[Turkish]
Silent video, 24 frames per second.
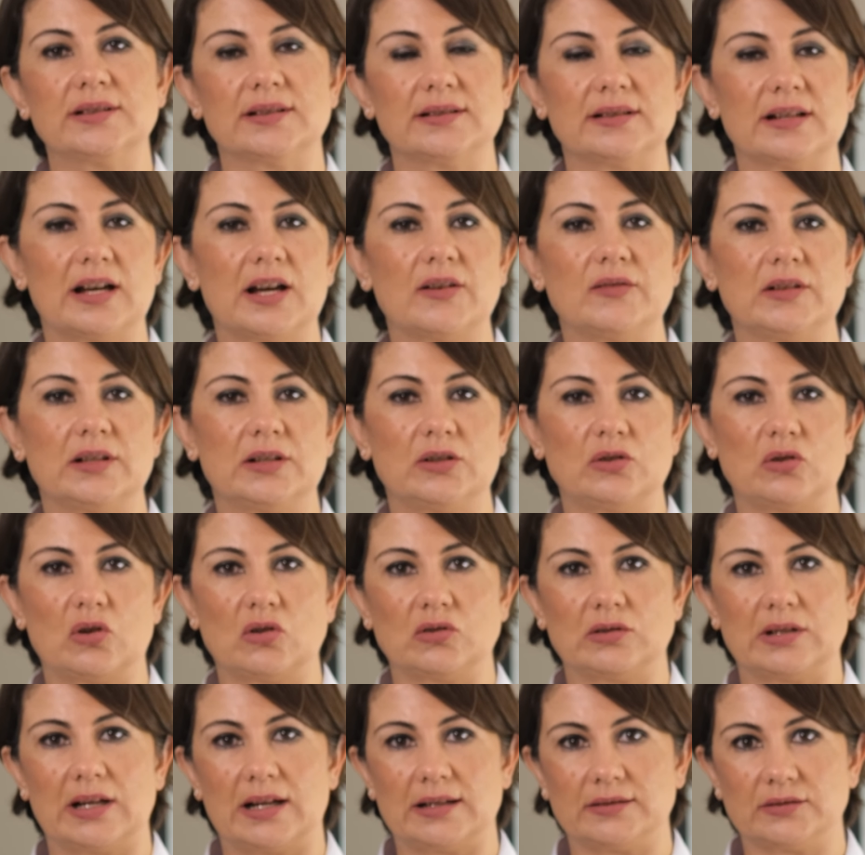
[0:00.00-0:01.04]
tedavilere
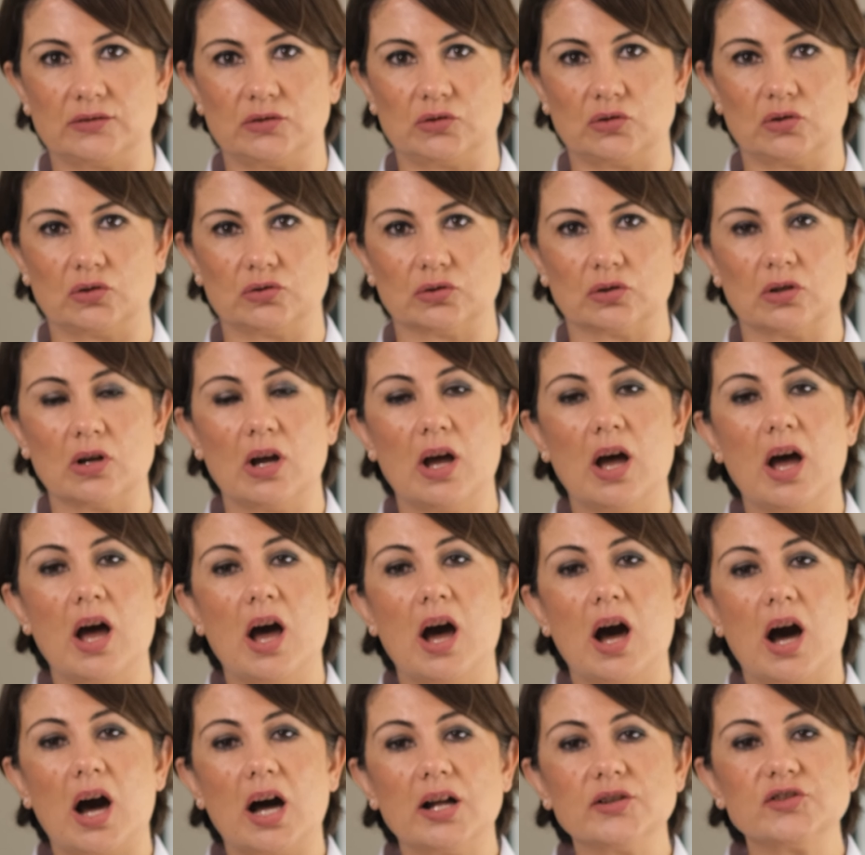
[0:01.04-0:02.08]
yönlendiriyorduk.
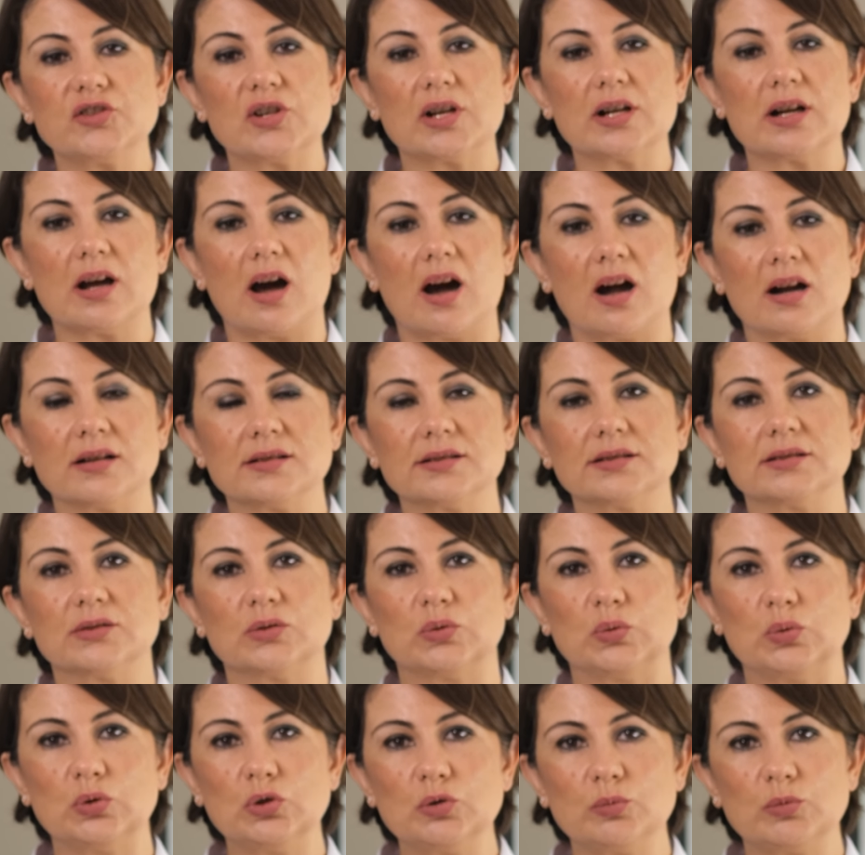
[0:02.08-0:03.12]
Ancak artık
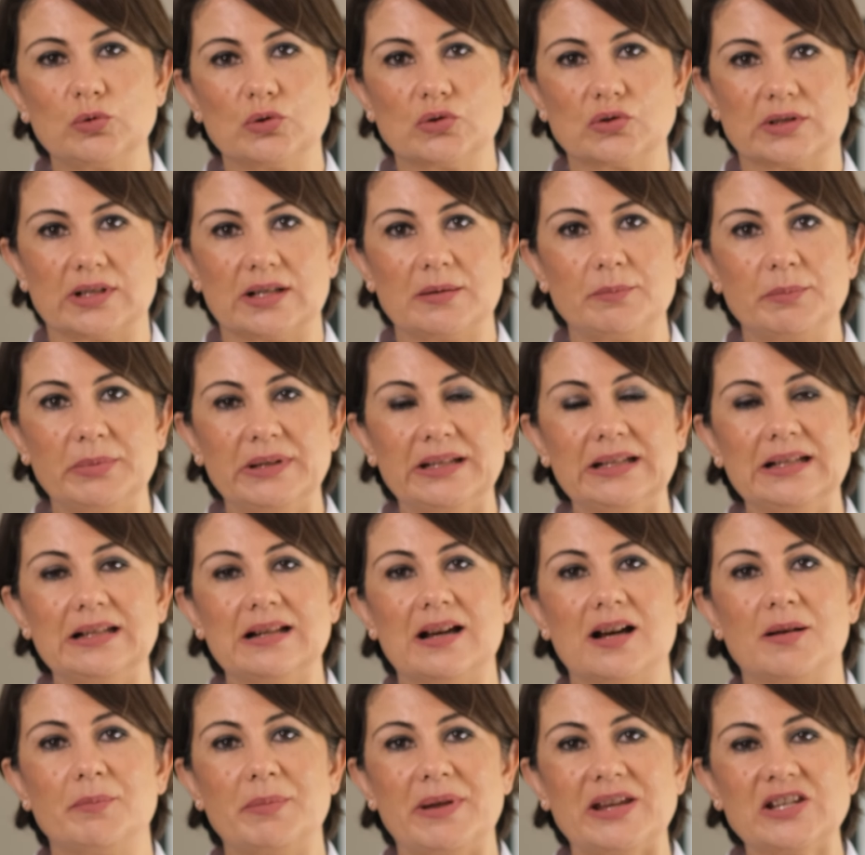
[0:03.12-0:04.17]
günümüzde 1
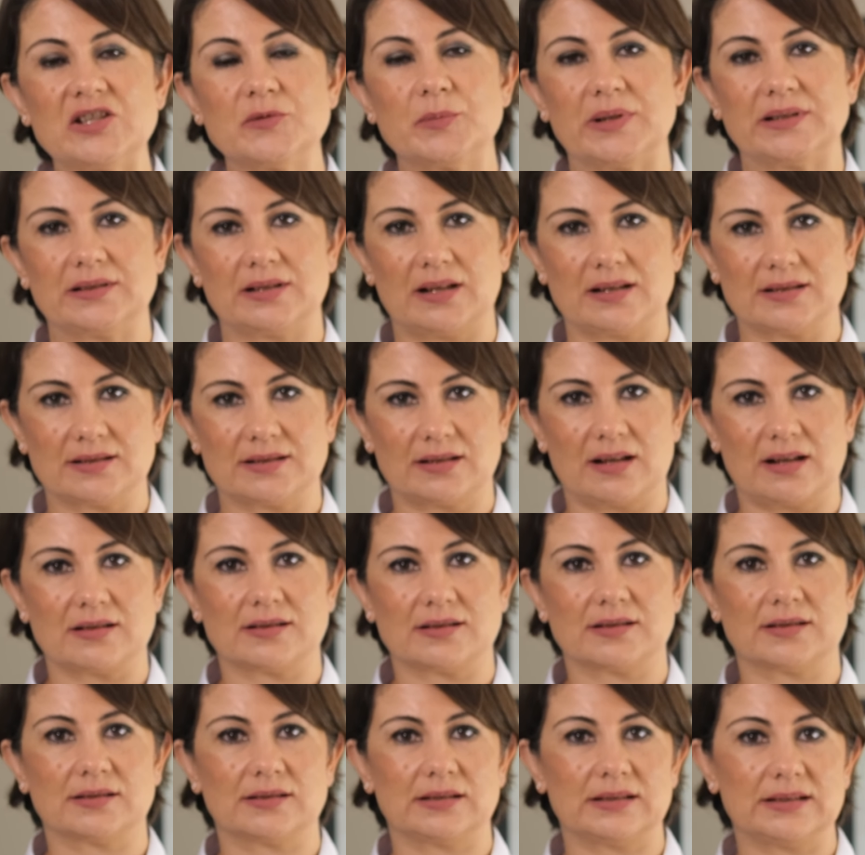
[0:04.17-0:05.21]
ila 5
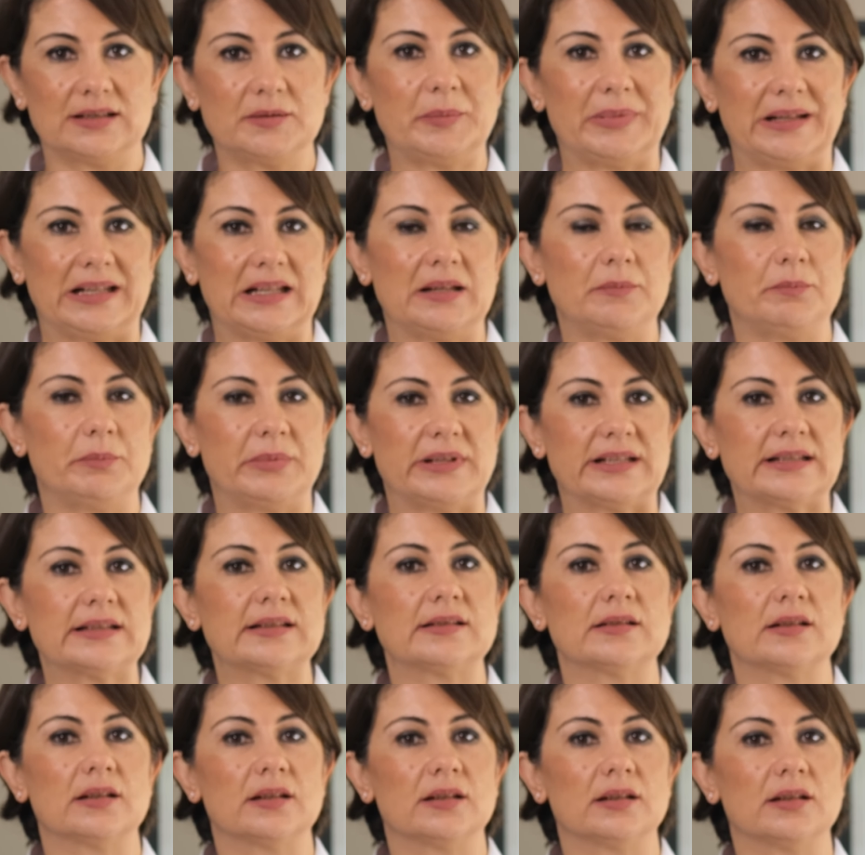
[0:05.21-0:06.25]
metastazları bile
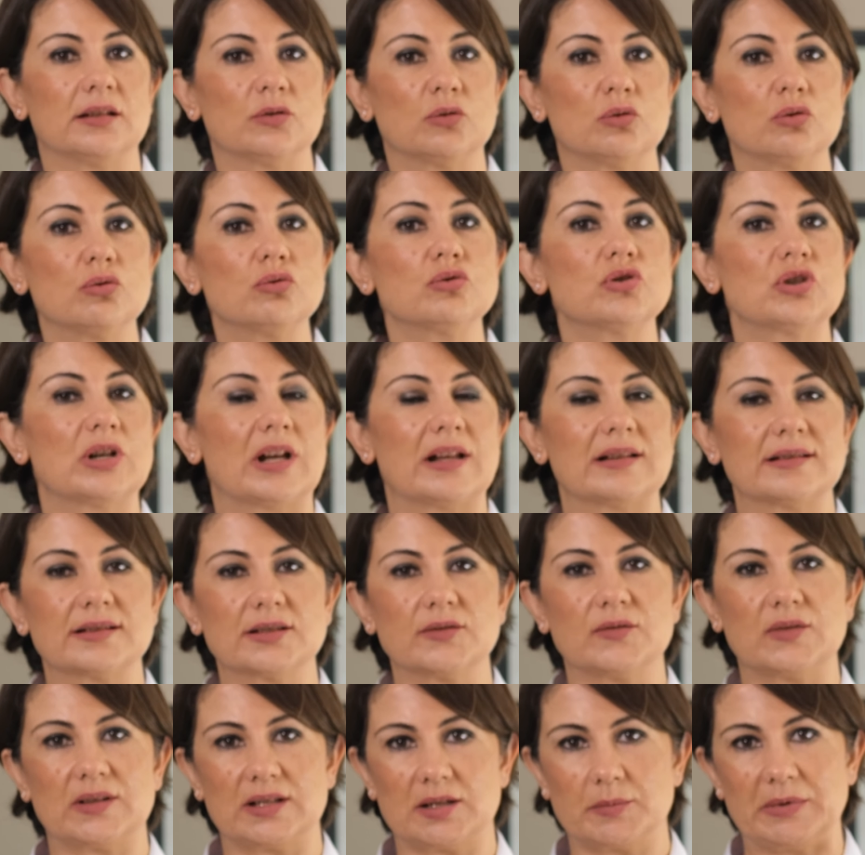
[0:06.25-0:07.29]
biz e, kür
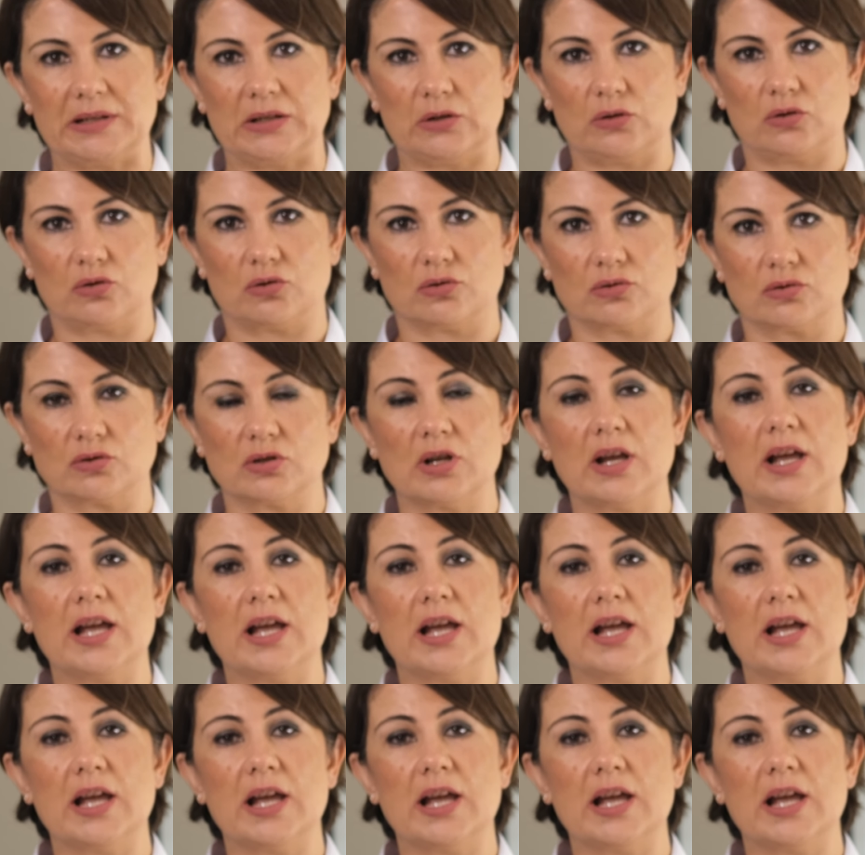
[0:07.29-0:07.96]
şansı verebiliyoruz.